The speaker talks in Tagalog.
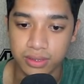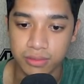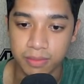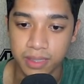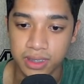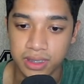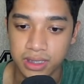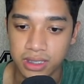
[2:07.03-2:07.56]
So
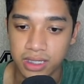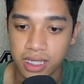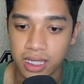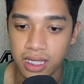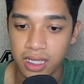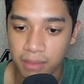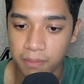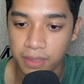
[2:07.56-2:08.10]
basically,
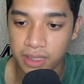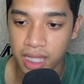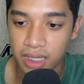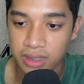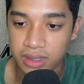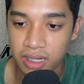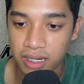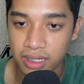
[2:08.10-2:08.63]

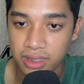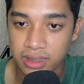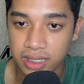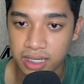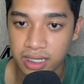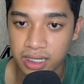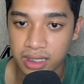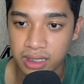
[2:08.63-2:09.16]
pataas na
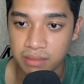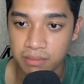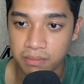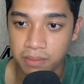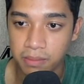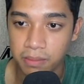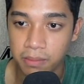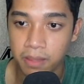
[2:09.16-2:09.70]
RSI and then
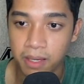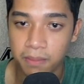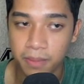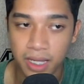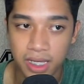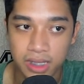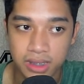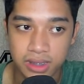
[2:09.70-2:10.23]
pababang
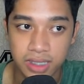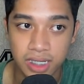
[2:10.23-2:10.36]
price,